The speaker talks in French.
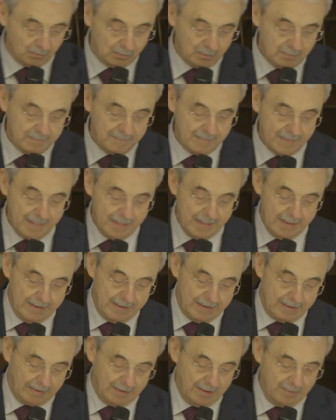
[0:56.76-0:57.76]
nous.
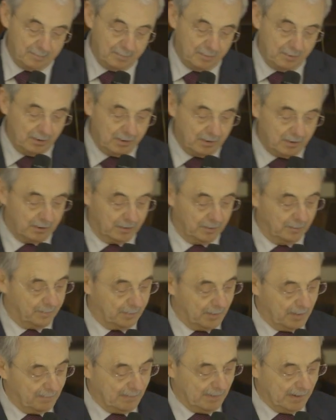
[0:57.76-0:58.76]
Rapport
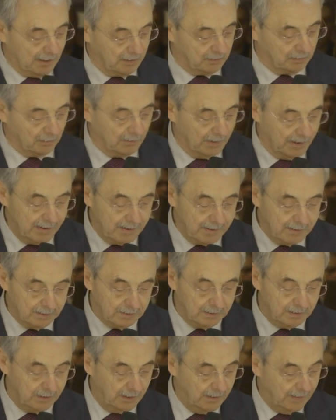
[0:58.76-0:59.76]
préparatoire
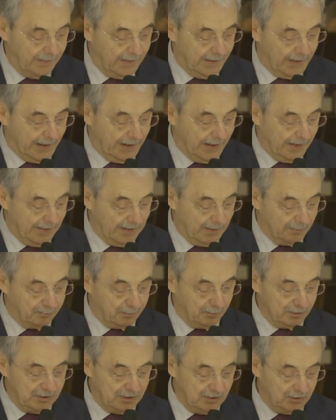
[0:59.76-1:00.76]
euh, à la
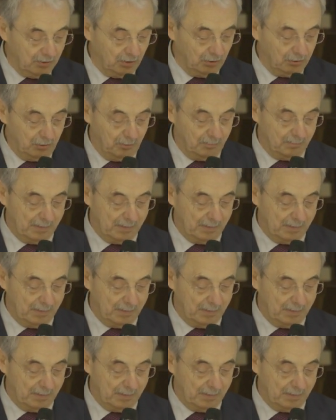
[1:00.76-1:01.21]
position du